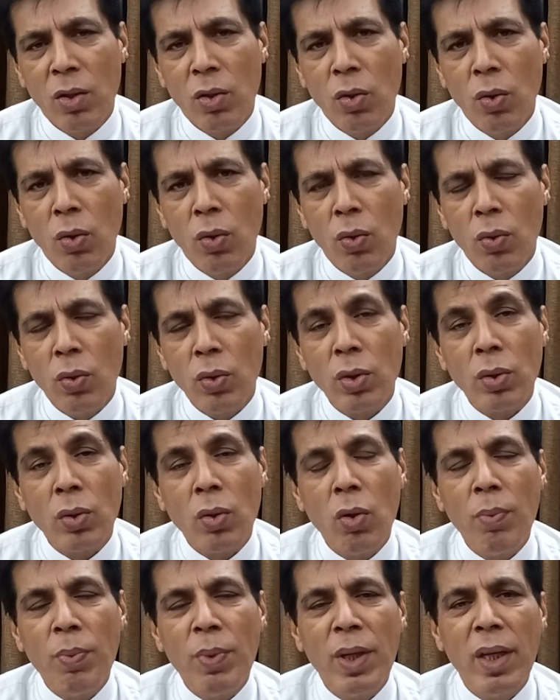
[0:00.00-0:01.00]
तो
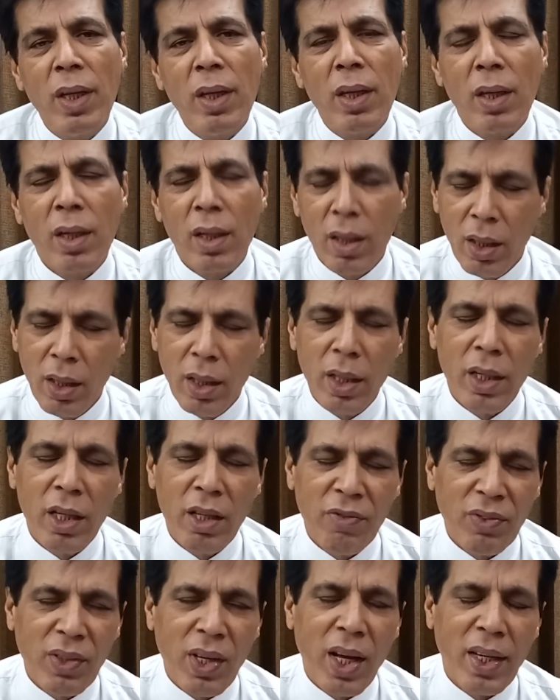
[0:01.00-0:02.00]
उसको भी
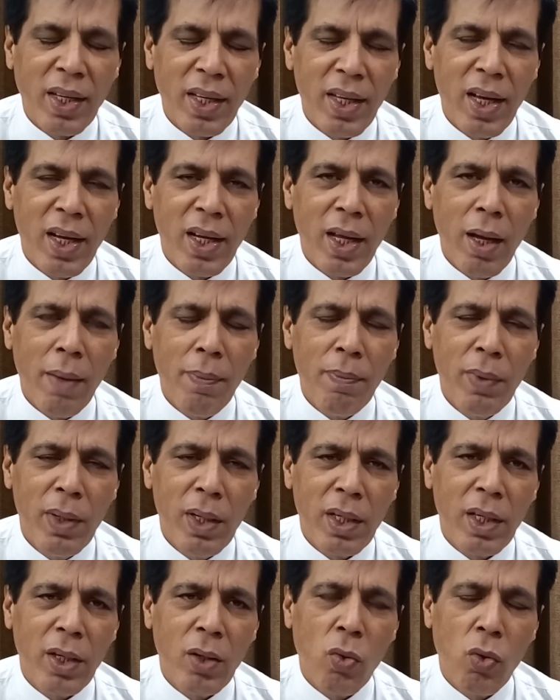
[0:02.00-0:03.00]
गिरफ्तार किया गया
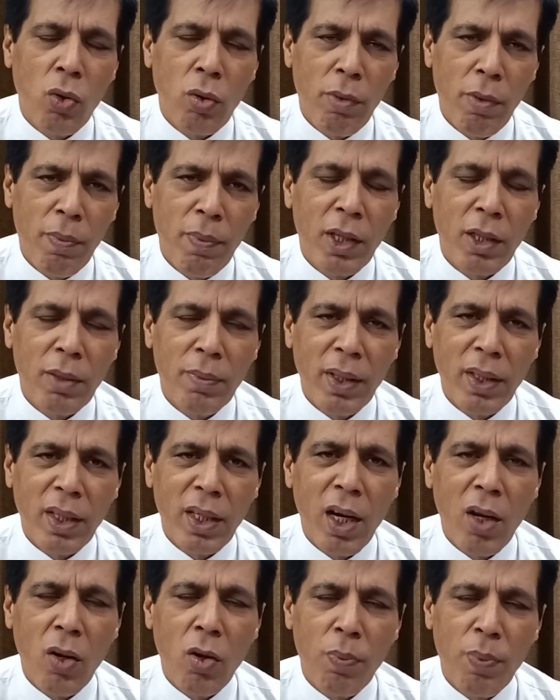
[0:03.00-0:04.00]
मिलिट्री कोर्ट में मुकदमा
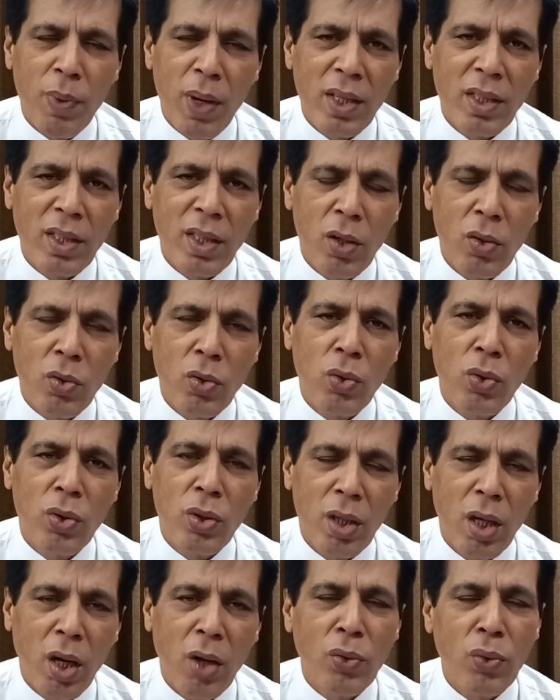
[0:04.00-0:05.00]
चला और पाँच साल उसको
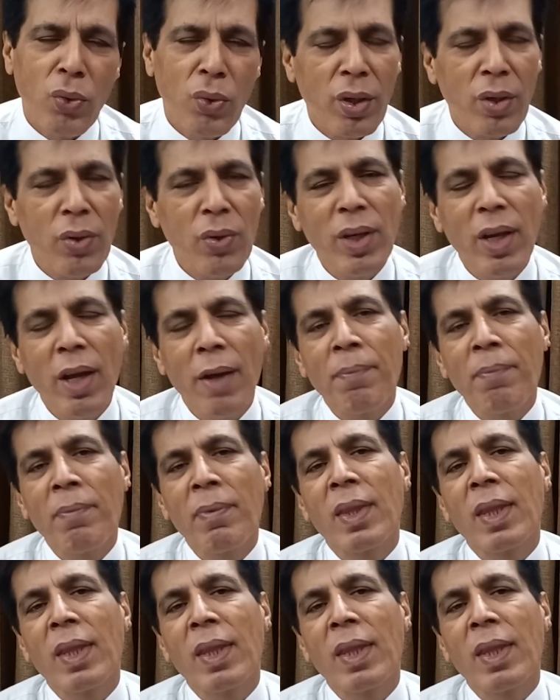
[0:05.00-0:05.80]
सजा चुकी हुई है